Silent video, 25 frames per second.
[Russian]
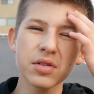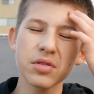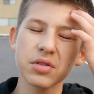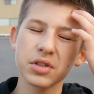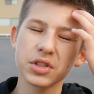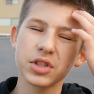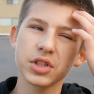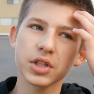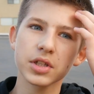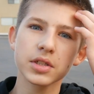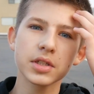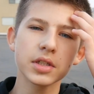
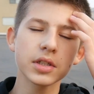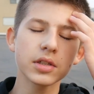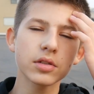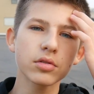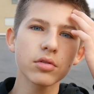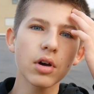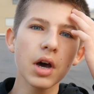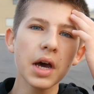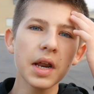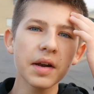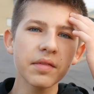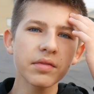хочешь,
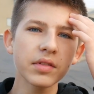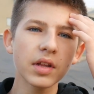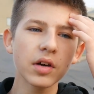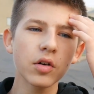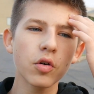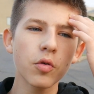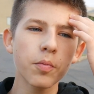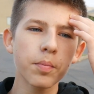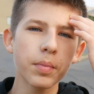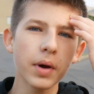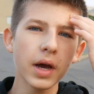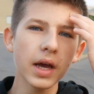аксессуаров
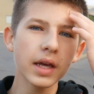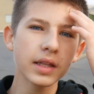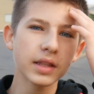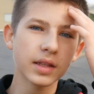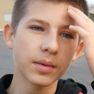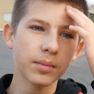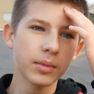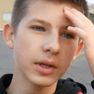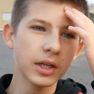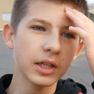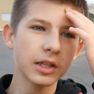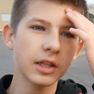накупай
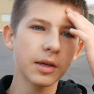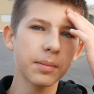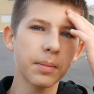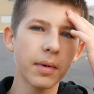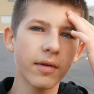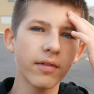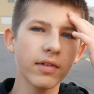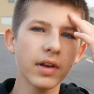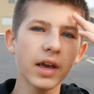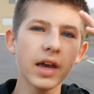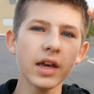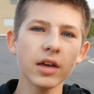там или
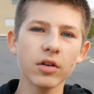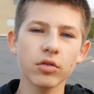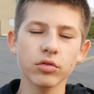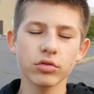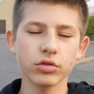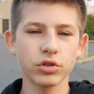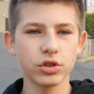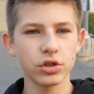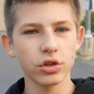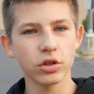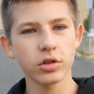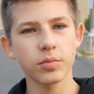добавляй,
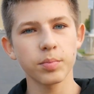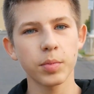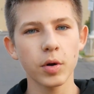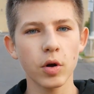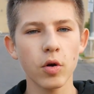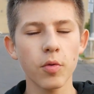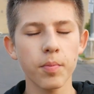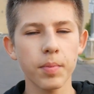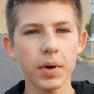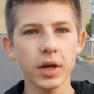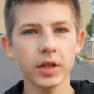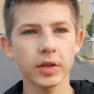что-то
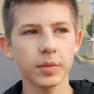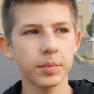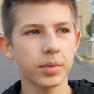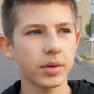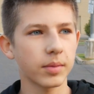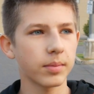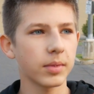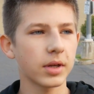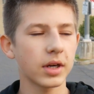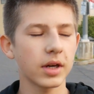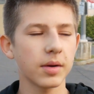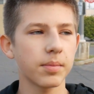покупай,
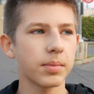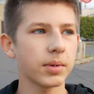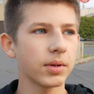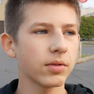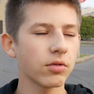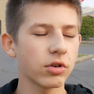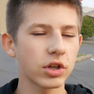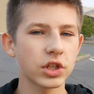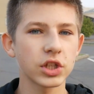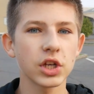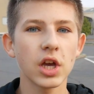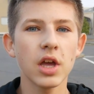например, Apple
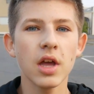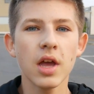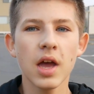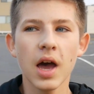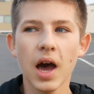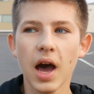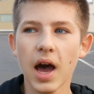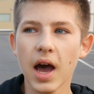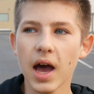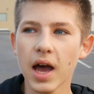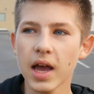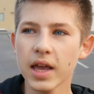Watch.
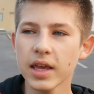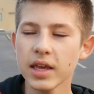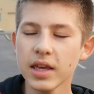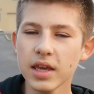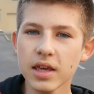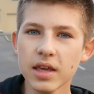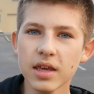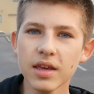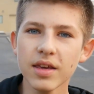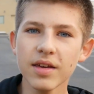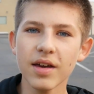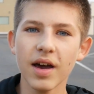А,
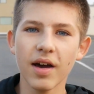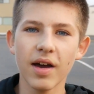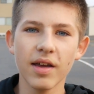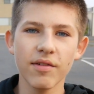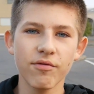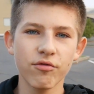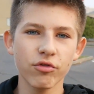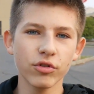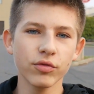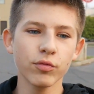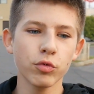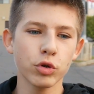и
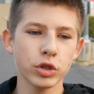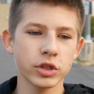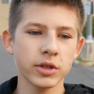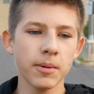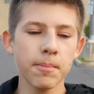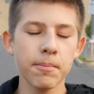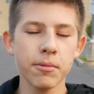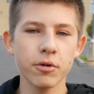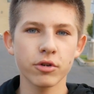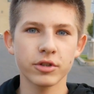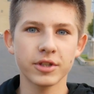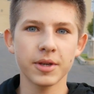iPhone 8
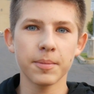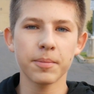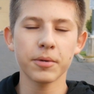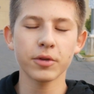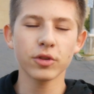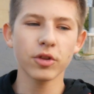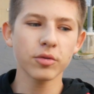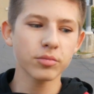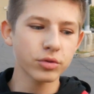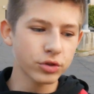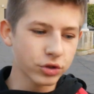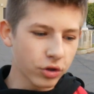Plus. И при
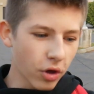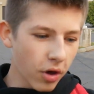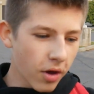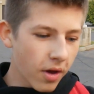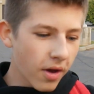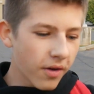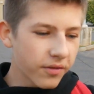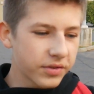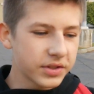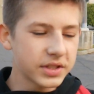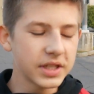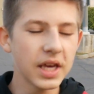том, что
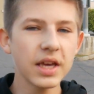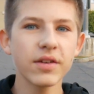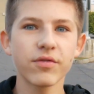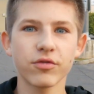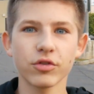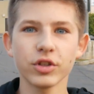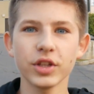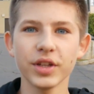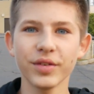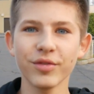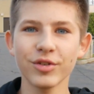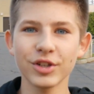все
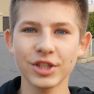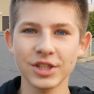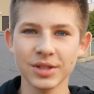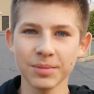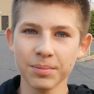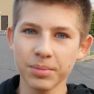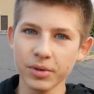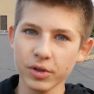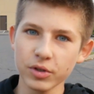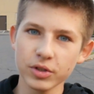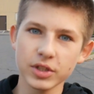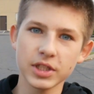iPhone 8
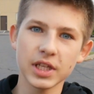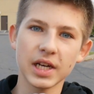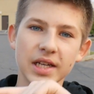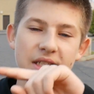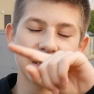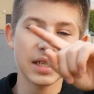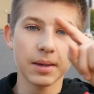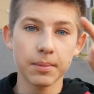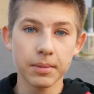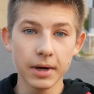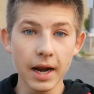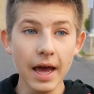Plus
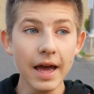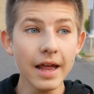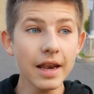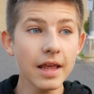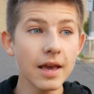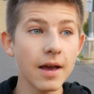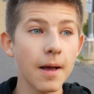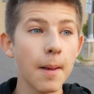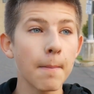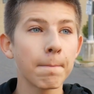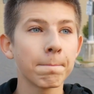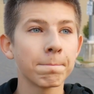
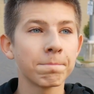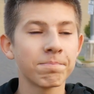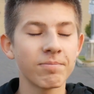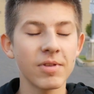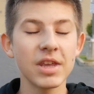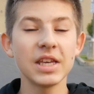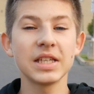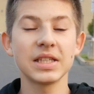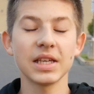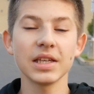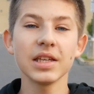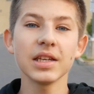разобрали,
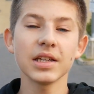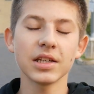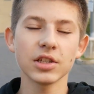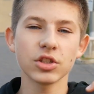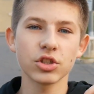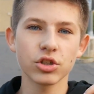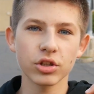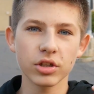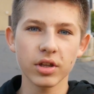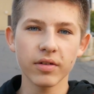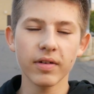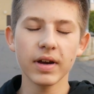и за них
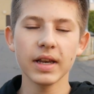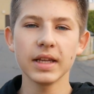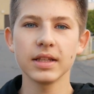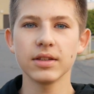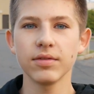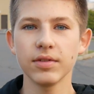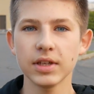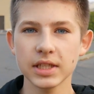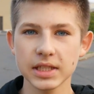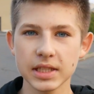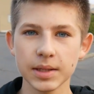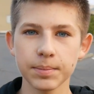еще давали
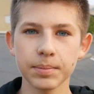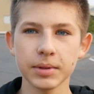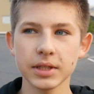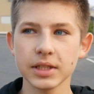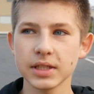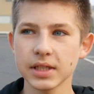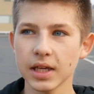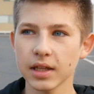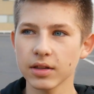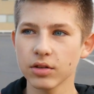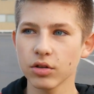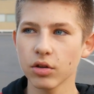
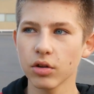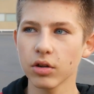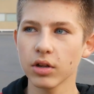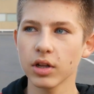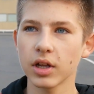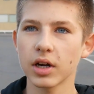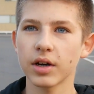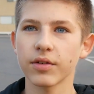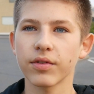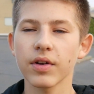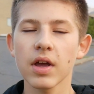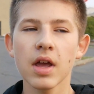250
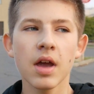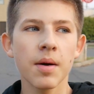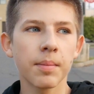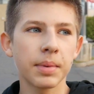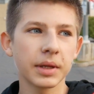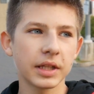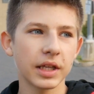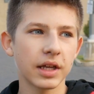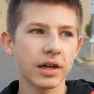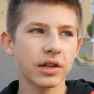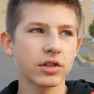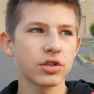долларов
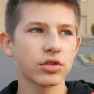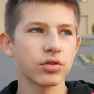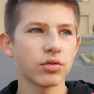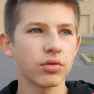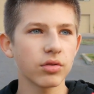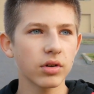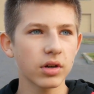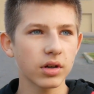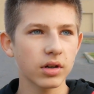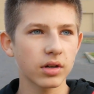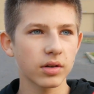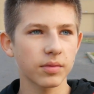
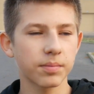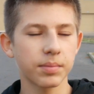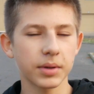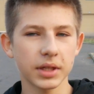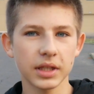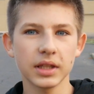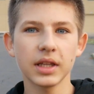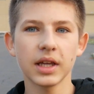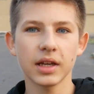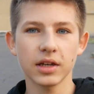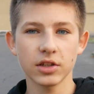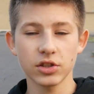подарочную,
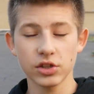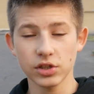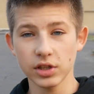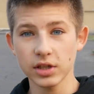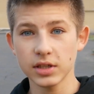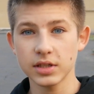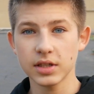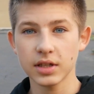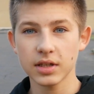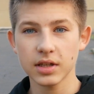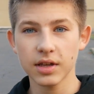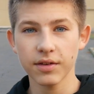
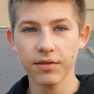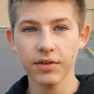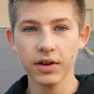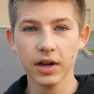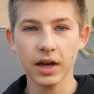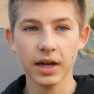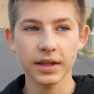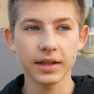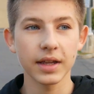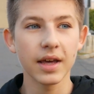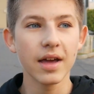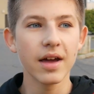подарочный
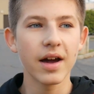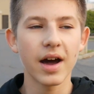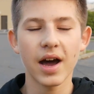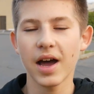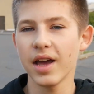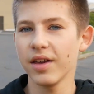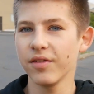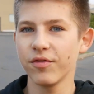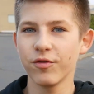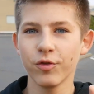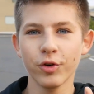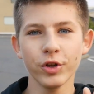сертификат.
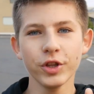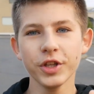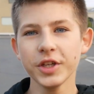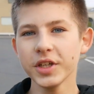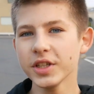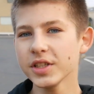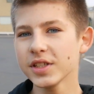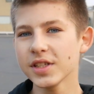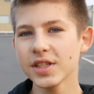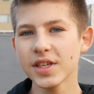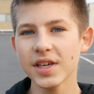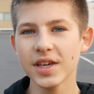А iPhone
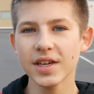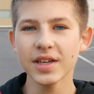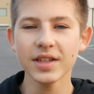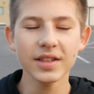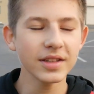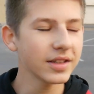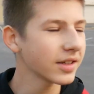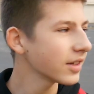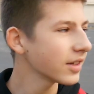X нет